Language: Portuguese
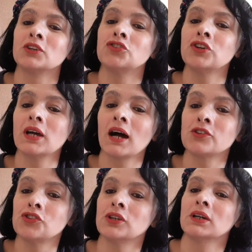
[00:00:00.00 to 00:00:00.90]
dia a
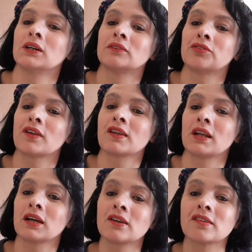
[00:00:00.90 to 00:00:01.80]
dia
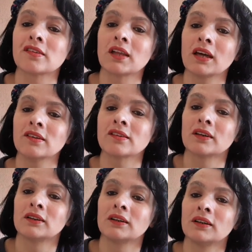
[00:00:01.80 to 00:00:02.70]
fazendo a resistência